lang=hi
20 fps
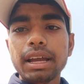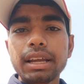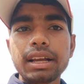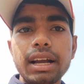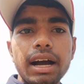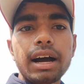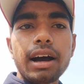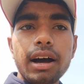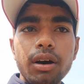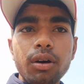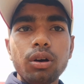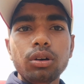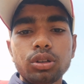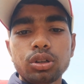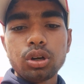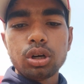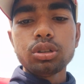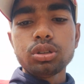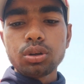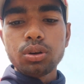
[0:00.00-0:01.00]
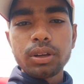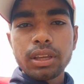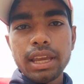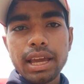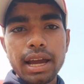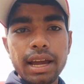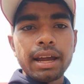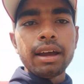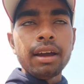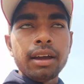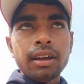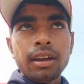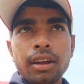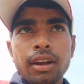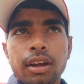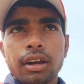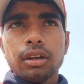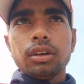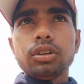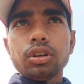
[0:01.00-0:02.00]
भाई कहाँ हो टॉस हो गया है
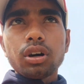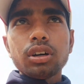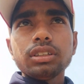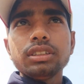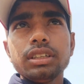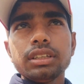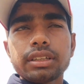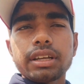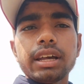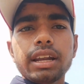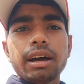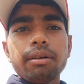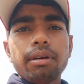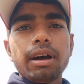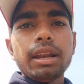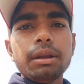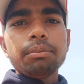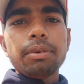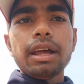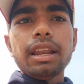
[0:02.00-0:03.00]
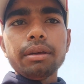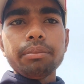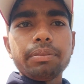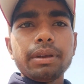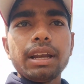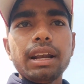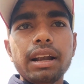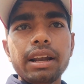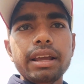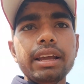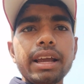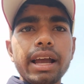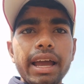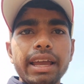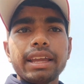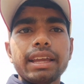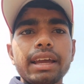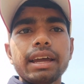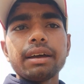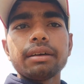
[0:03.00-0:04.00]
टॉस जीतकर हमारी पहले फील्डिंग
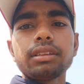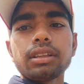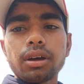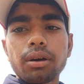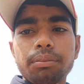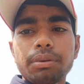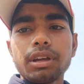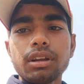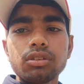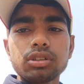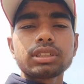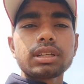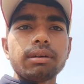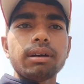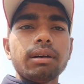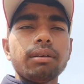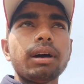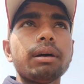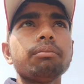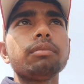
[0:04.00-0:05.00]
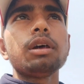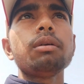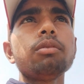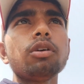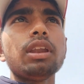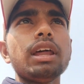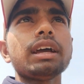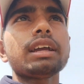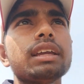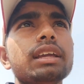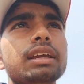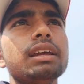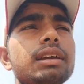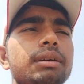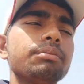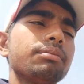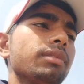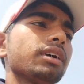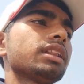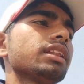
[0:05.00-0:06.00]
आई है तो फिर उसके बाद हमने बोला कि
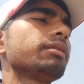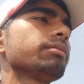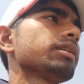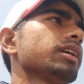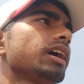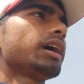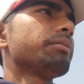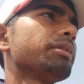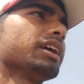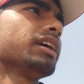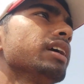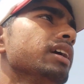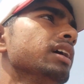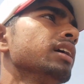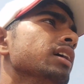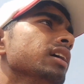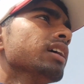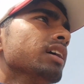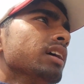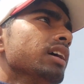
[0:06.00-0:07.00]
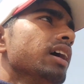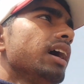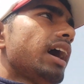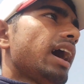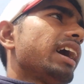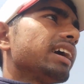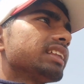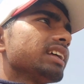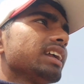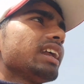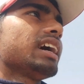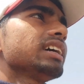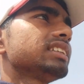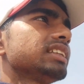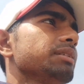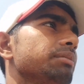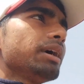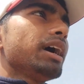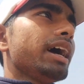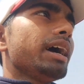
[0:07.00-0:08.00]
मतलब कि अभी आधे
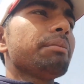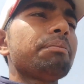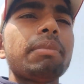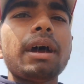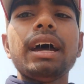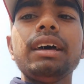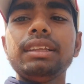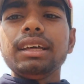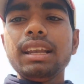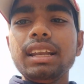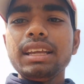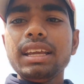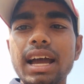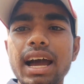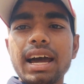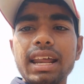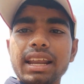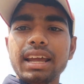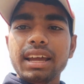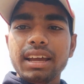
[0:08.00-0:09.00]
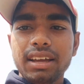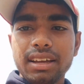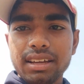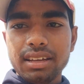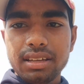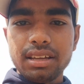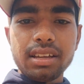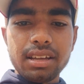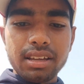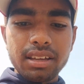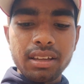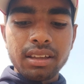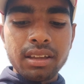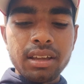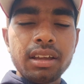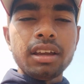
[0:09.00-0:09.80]
रास्ते में है पैदल ही आ रहे हैं